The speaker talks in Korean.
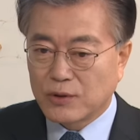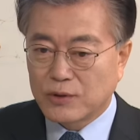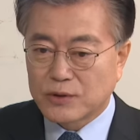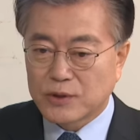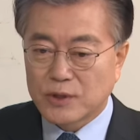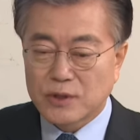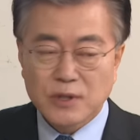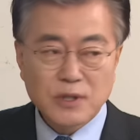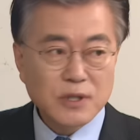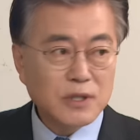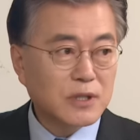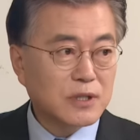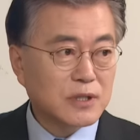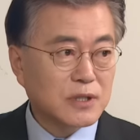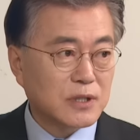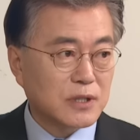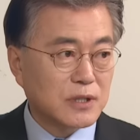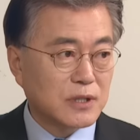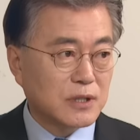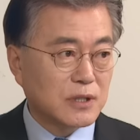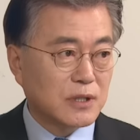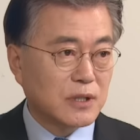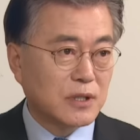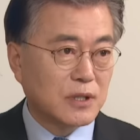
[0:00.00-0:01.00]
저는
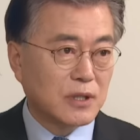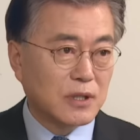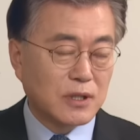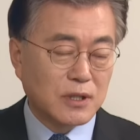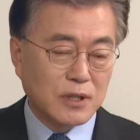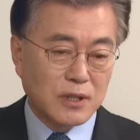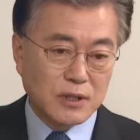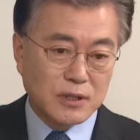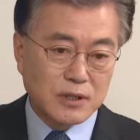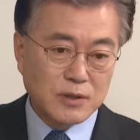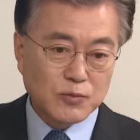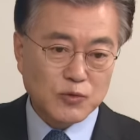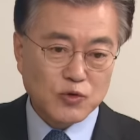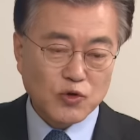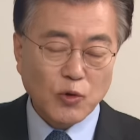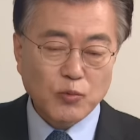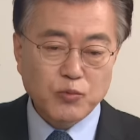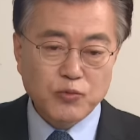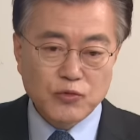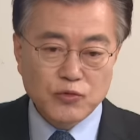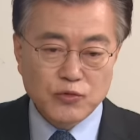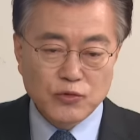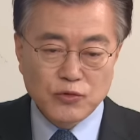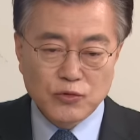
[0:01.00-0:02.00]
이것이 지금
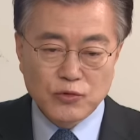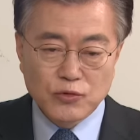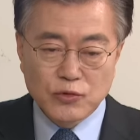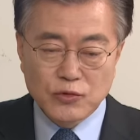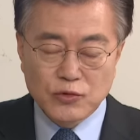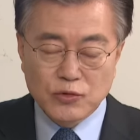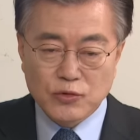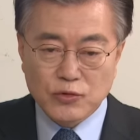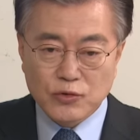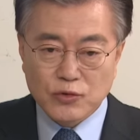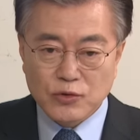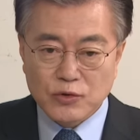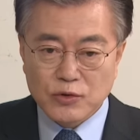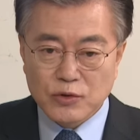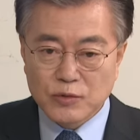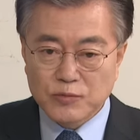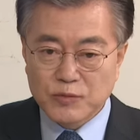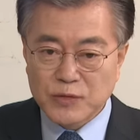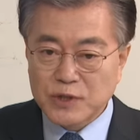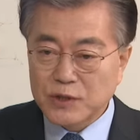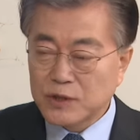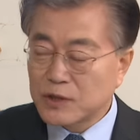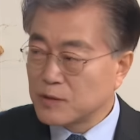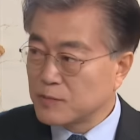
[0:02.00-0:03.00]
촛불 그
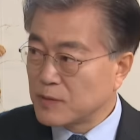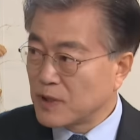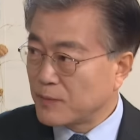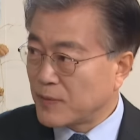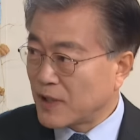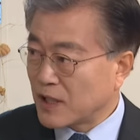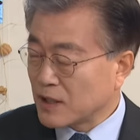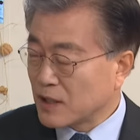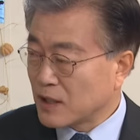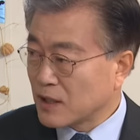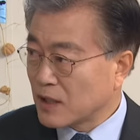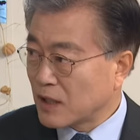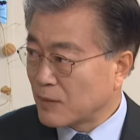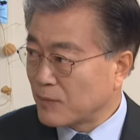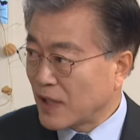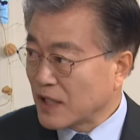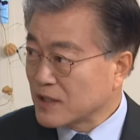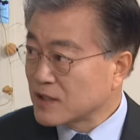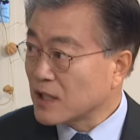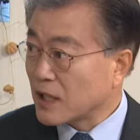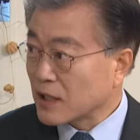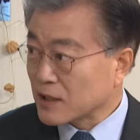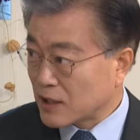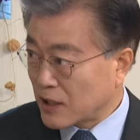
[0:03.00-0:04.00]
민심의 방향과
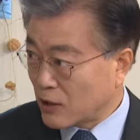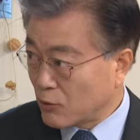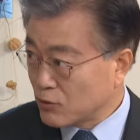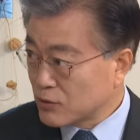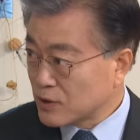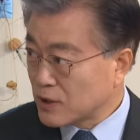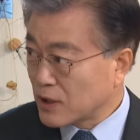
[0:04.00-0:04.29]
맞지 않다고